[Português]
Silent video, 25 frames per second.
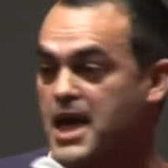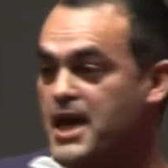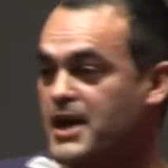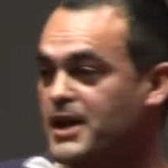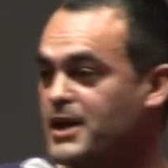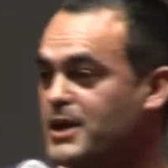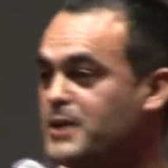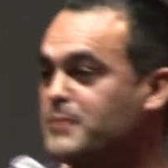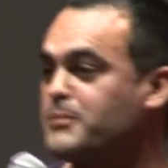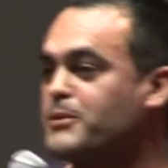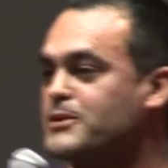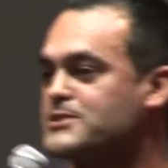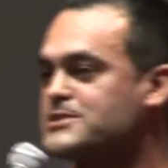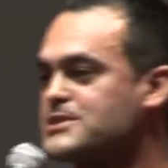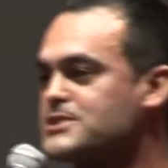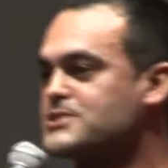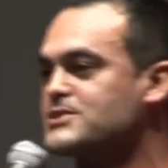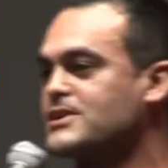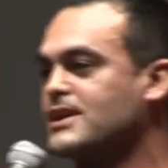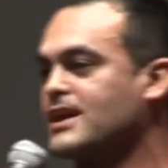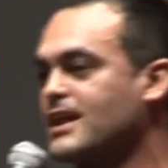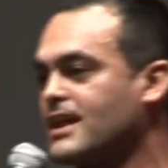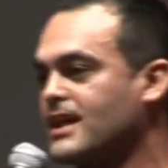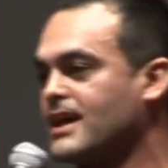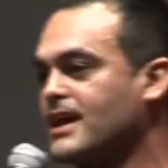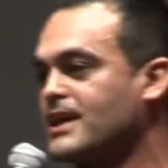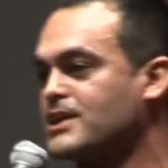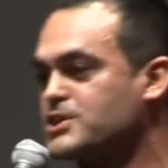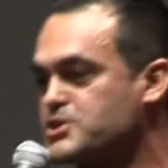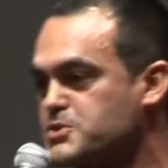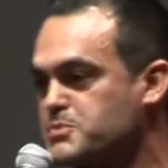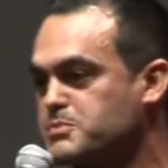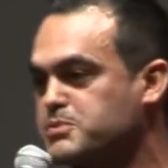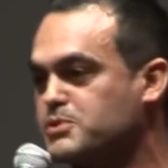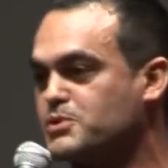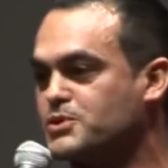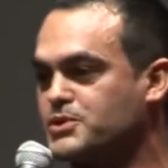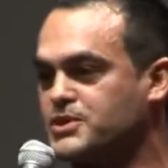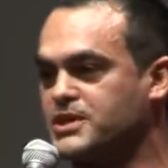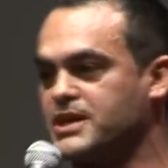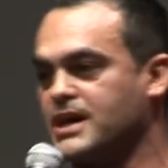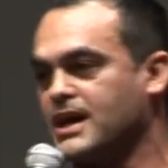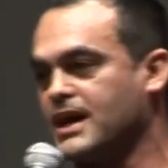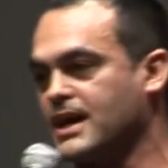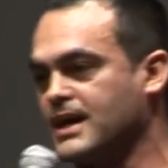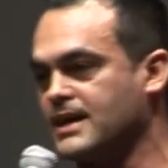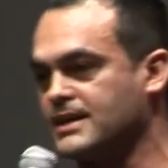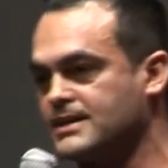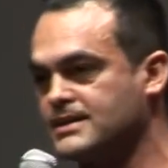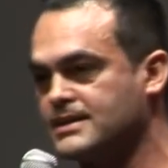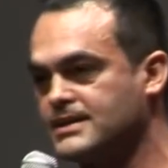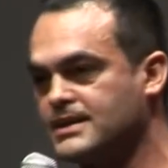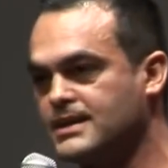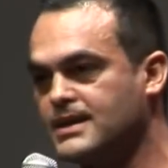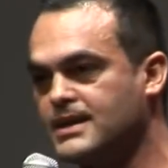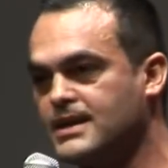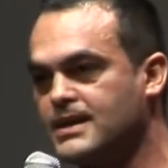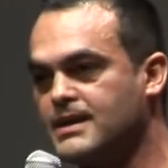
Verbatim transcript: Eu não posso ajudar alguém a desbloquear